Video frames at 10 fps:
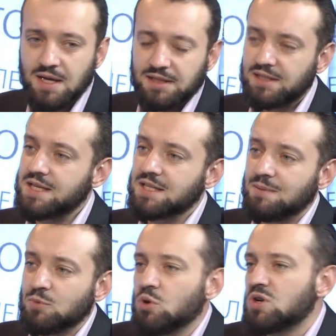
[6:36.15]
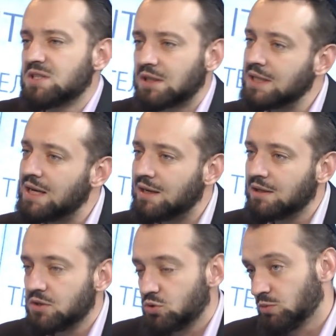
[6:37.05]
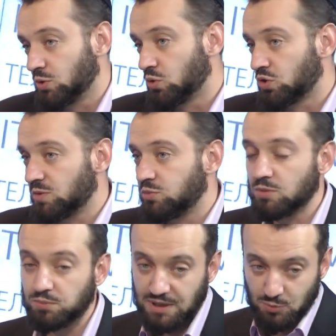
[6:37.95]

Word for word: Дайте нам много зерна, что мы кушать будем, потому